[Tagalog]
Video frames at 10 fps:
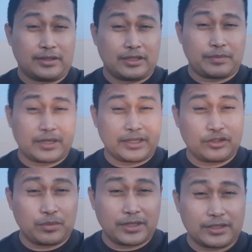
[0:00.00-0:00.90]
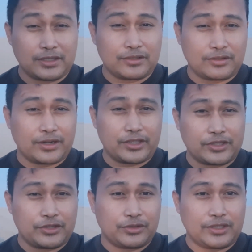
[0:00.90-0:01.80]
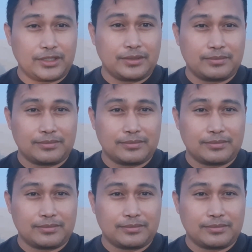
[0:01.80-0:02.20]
hindi pa rin dumating yung rescue team